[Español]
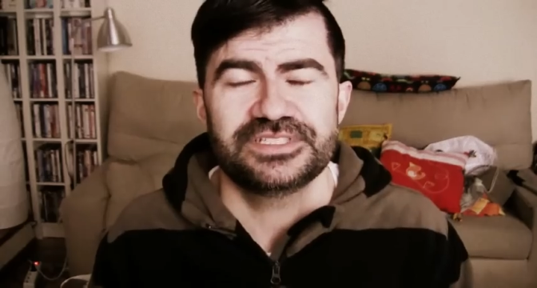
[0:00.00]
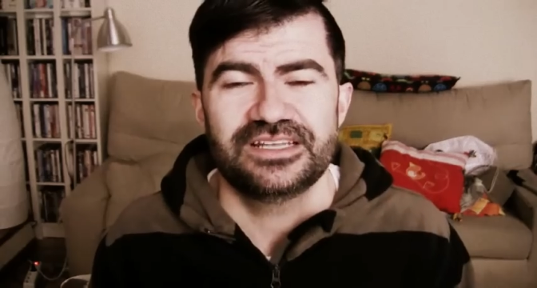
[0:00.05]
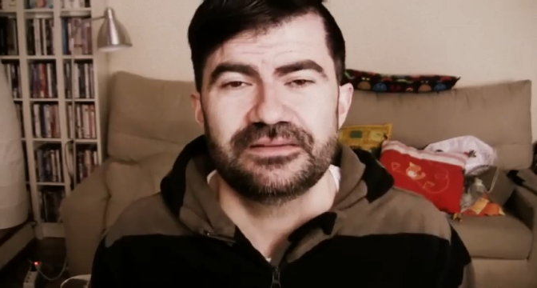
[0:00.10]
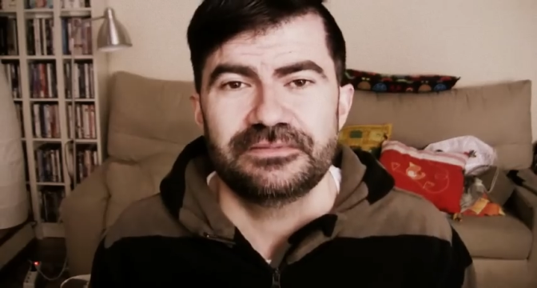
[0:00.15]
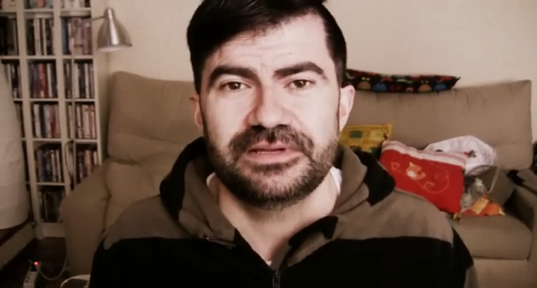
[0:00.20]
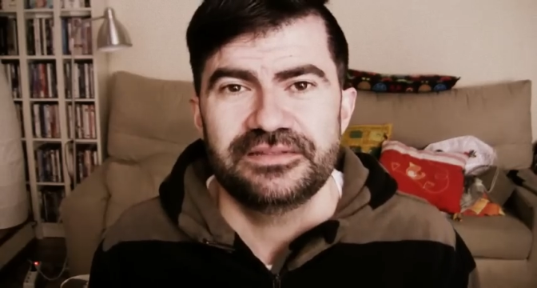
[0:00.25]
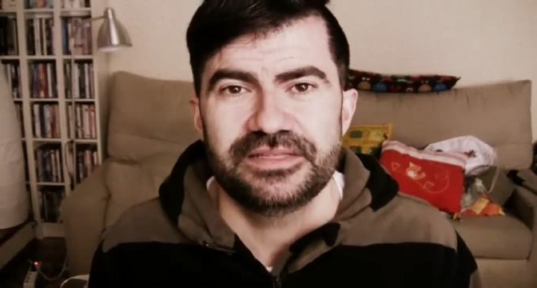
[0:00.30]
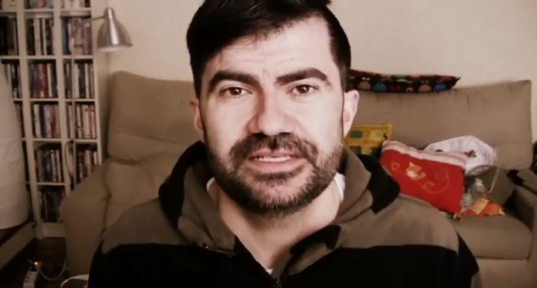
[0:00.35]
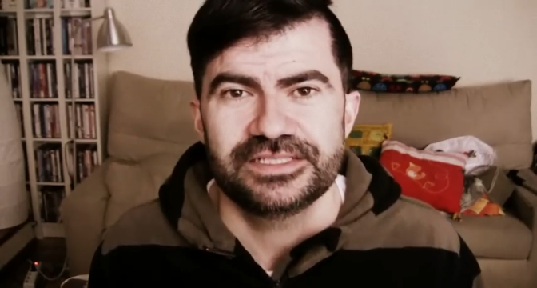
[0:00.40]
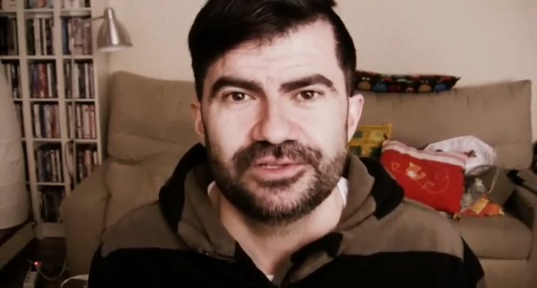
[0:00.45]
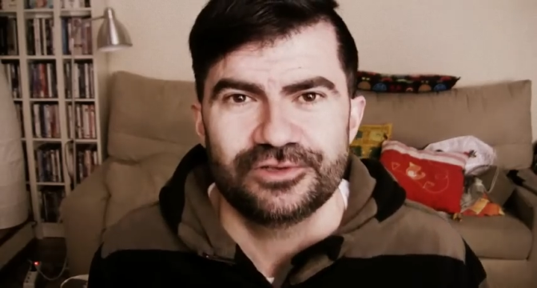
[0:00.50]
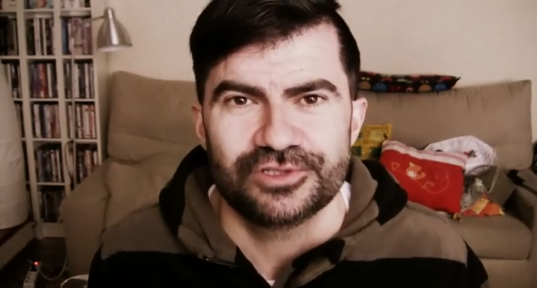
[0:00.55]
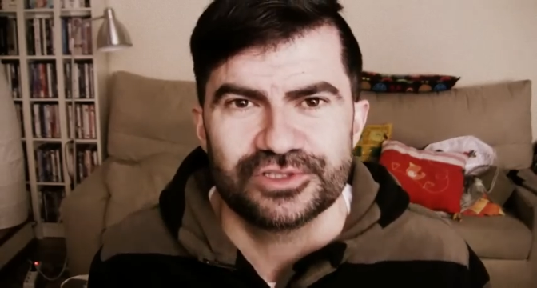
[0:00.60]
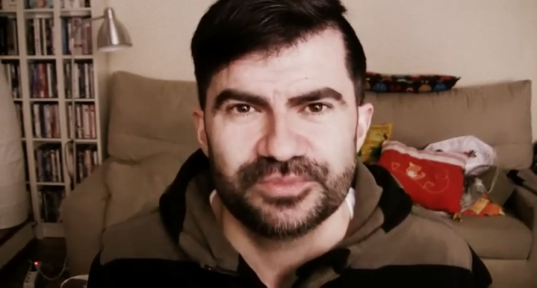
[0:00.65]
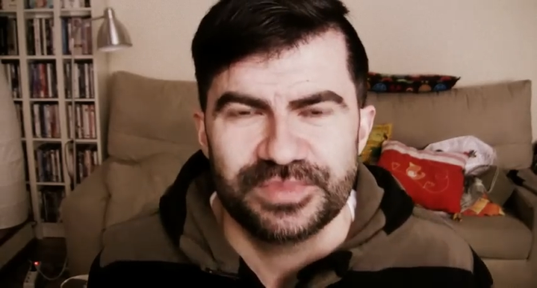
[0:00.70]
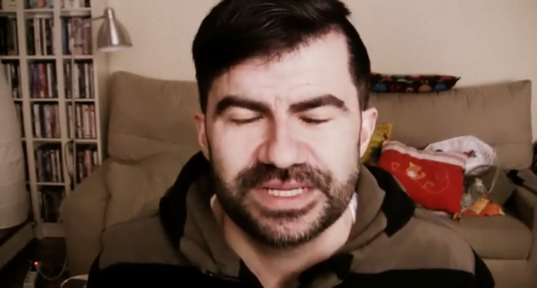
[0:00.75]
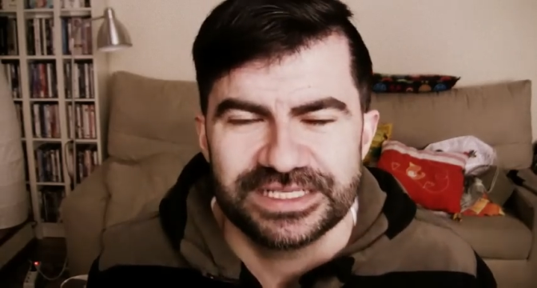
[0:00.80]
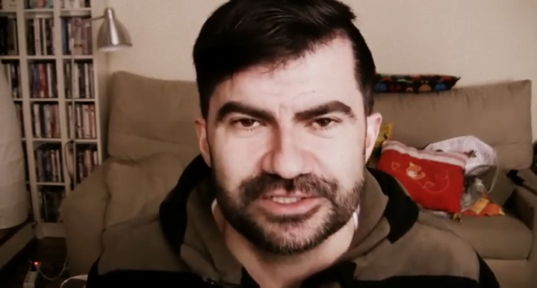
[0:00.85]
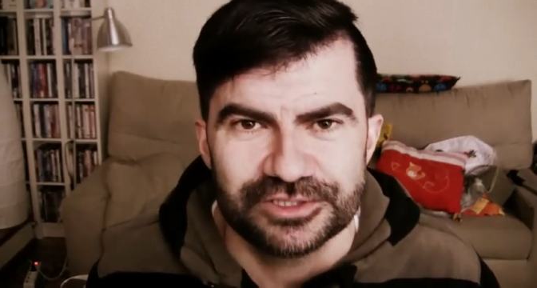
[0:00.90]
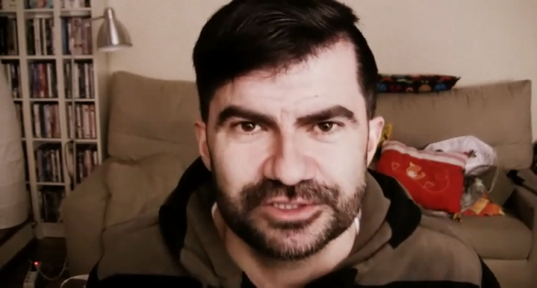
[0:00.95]
observan desde
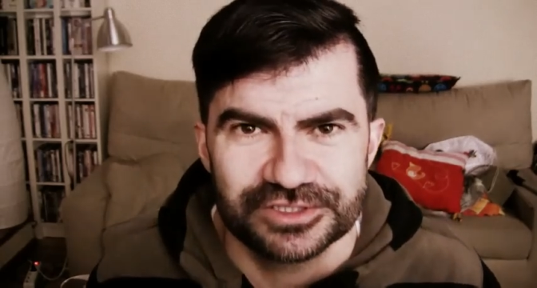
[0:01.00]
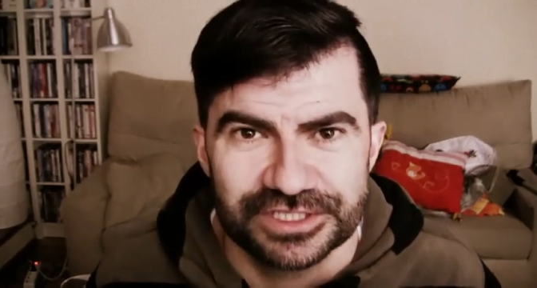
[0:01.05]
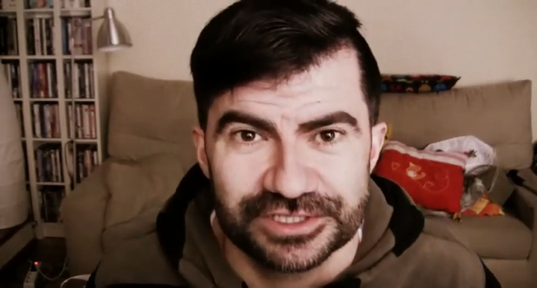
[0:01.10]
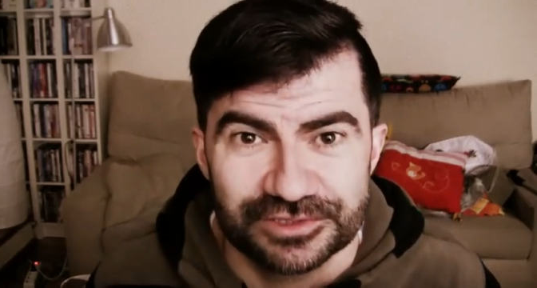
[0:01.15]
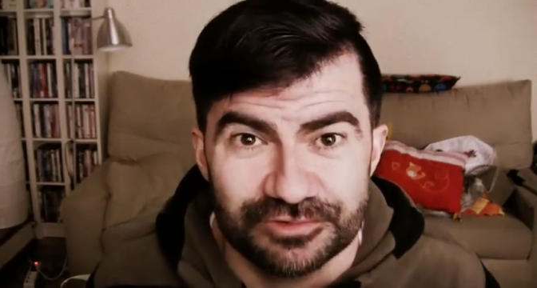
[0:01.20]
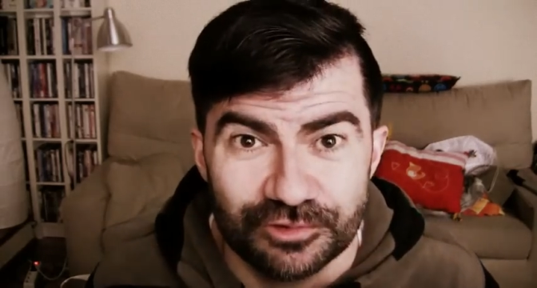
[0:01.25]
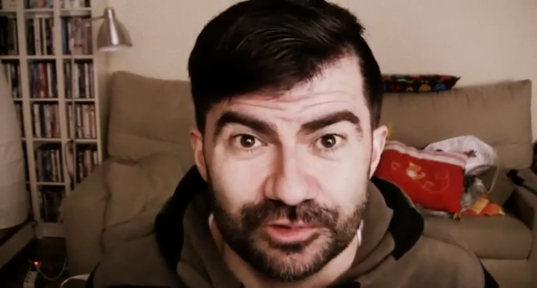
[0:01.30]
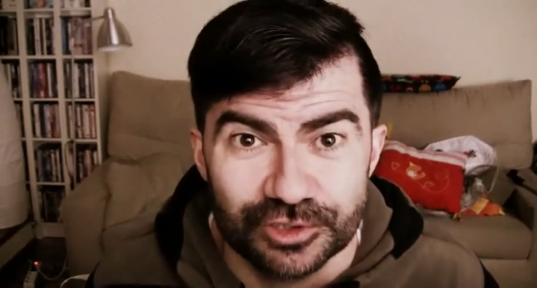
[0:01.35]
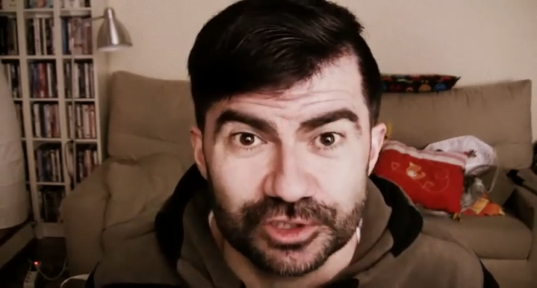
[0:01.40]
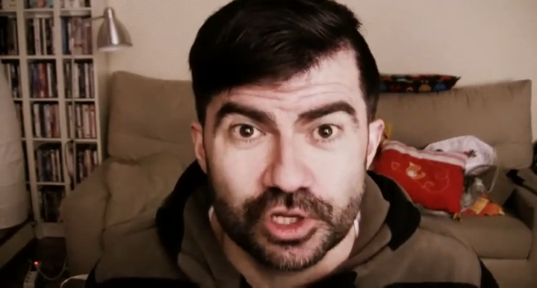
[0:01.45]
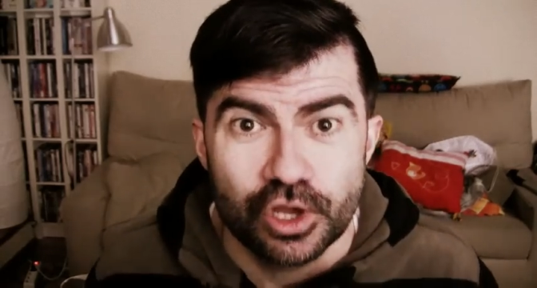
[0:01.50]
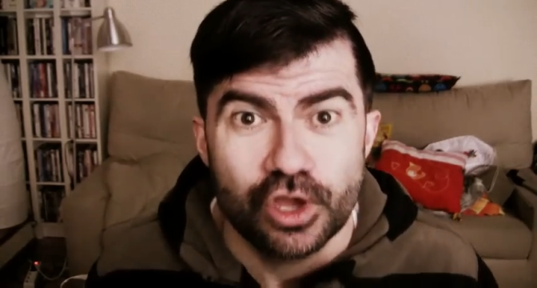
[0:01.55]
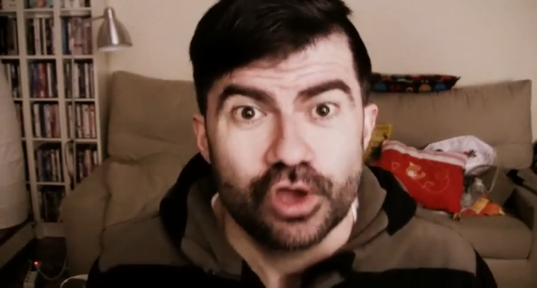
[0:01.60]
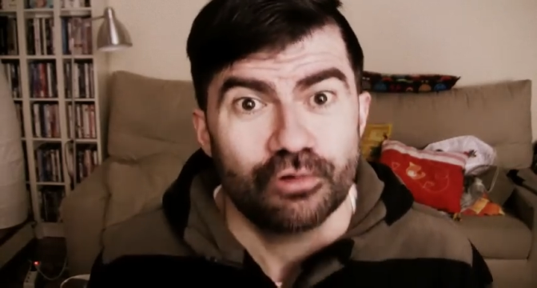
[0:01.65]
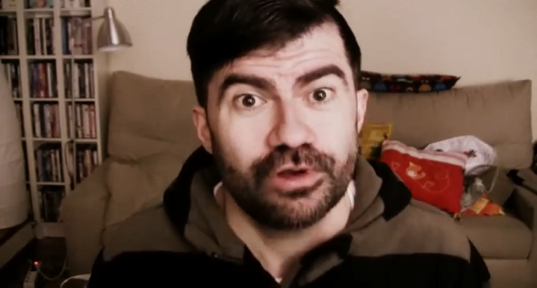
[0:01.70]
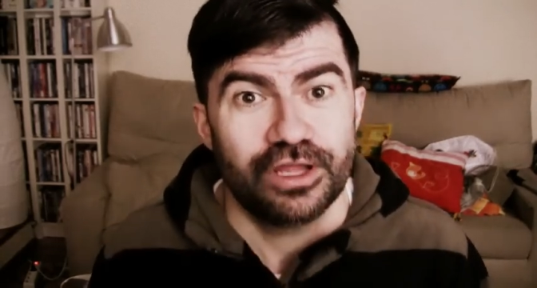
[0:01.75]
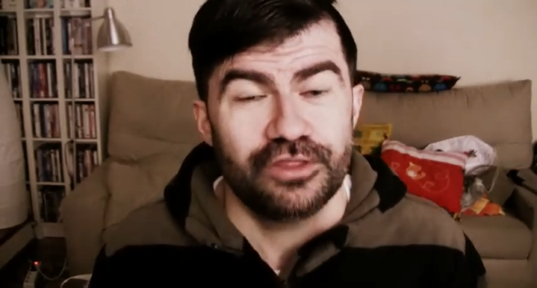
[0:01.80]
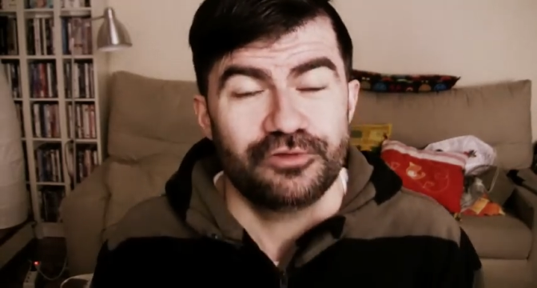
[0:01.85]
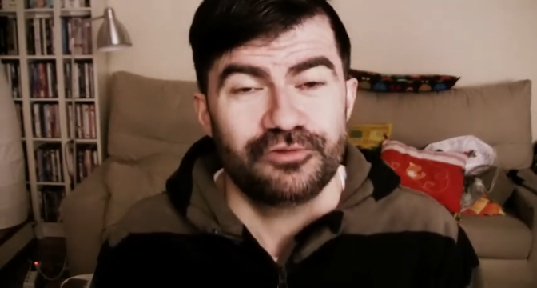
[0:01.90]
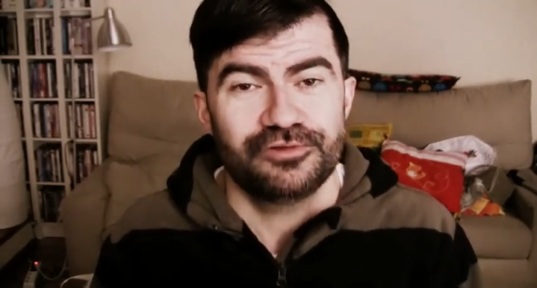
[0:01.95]
los pechos desnudos
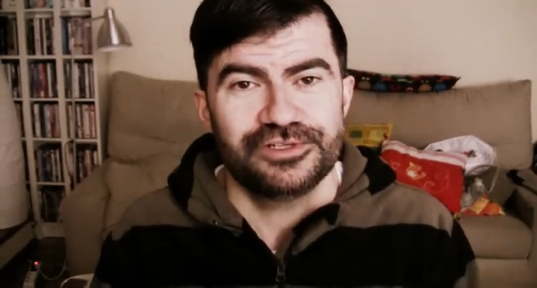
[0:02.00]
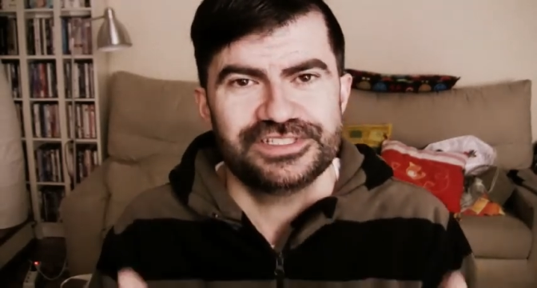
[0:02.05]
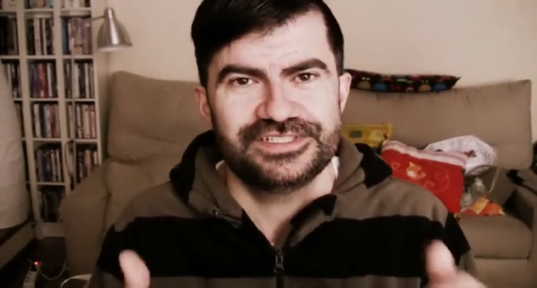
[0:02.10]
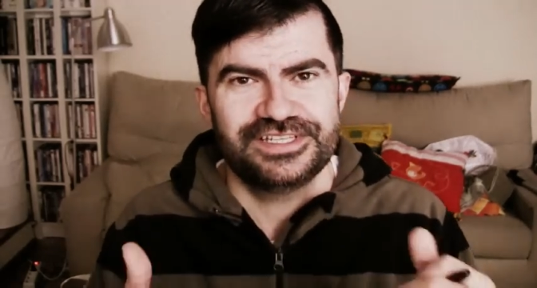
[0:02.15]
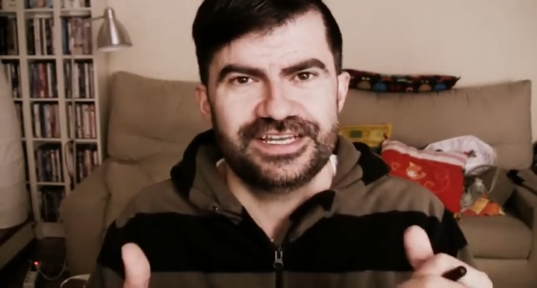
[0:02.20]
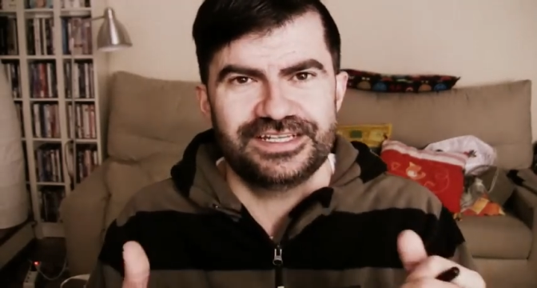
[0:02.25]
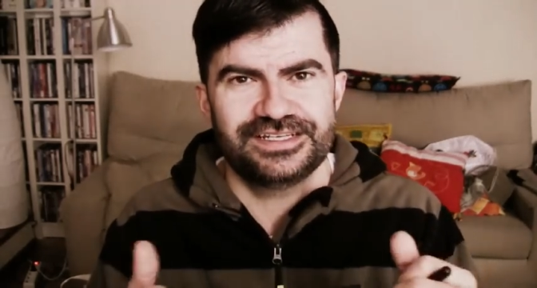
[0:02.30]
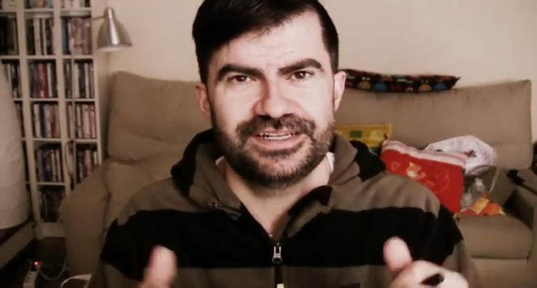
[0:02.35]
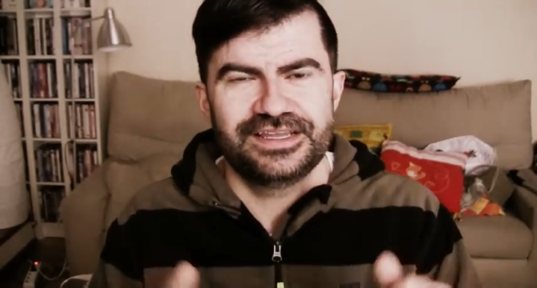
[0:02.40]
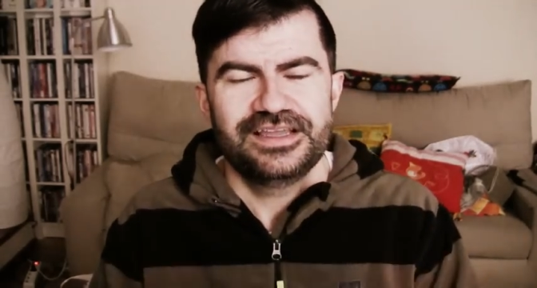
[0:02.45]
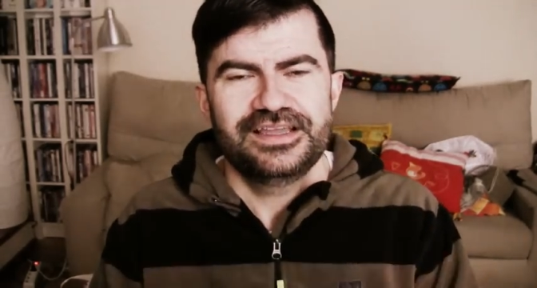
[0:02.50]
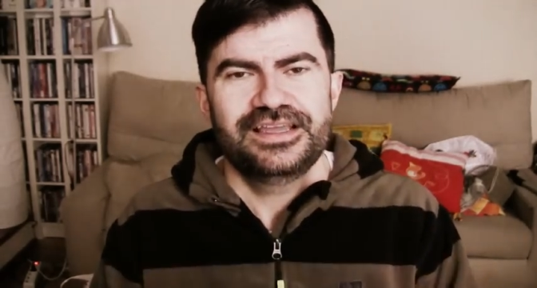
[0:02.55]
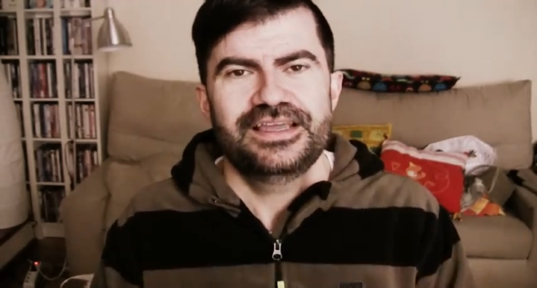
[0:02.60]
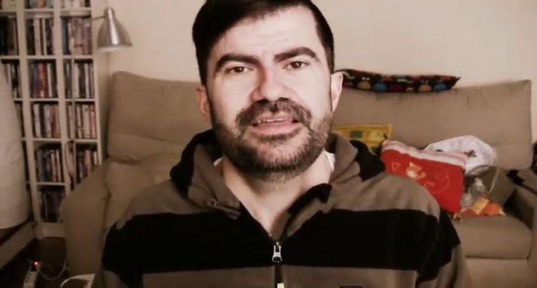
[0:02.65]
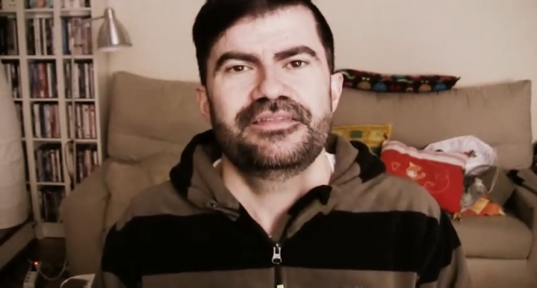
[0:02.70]
cuando no están